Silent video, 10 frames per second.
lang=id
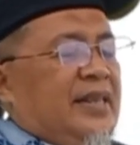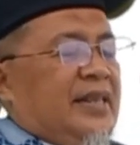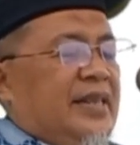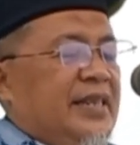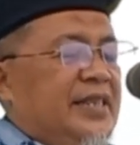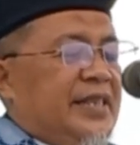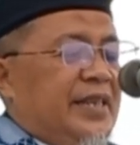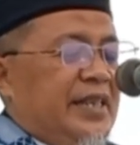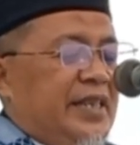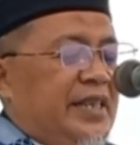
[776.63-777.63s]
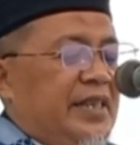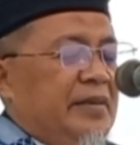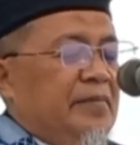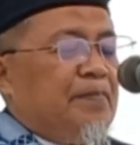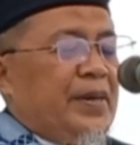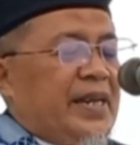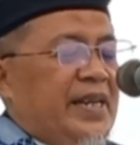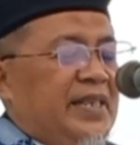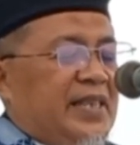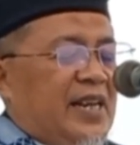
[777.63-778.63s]
di sini
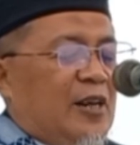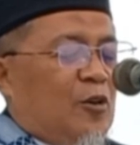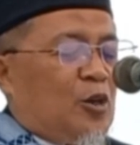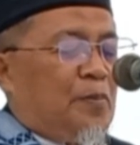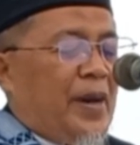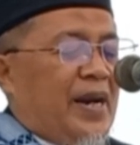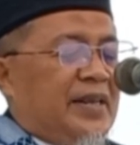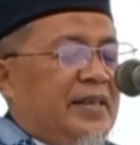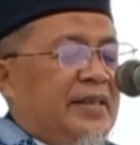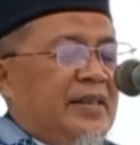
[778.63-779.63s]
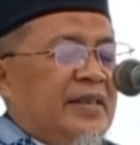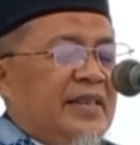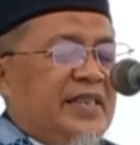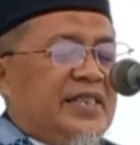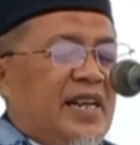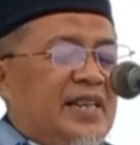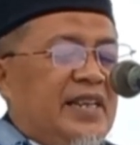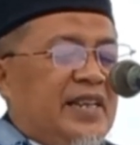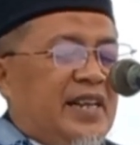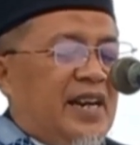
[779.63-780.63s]
perintah korban
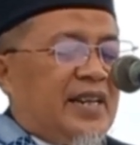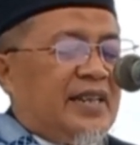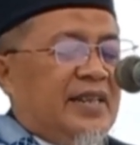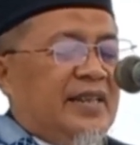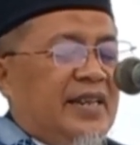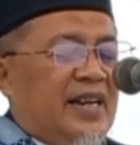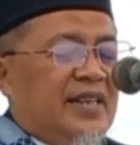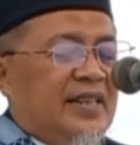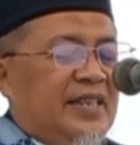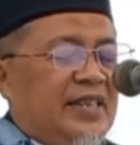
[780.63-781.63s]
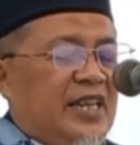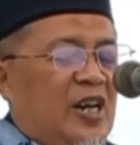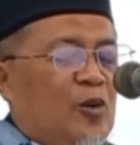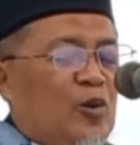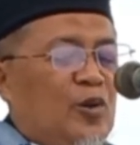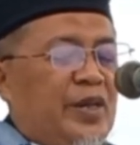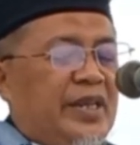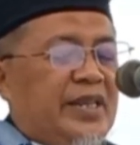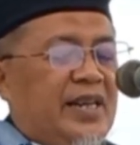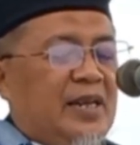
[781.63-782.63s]
disandingkan dan
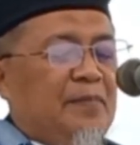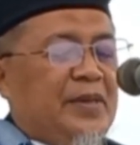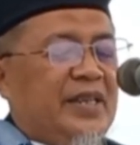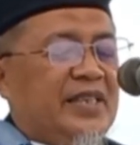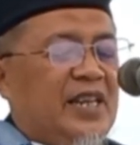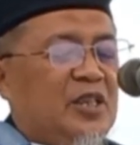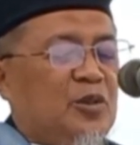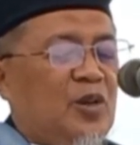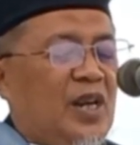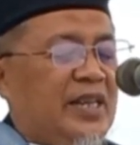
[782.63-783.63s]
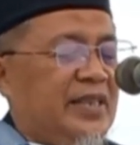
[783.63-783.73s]
didahului dengan perintah sholat.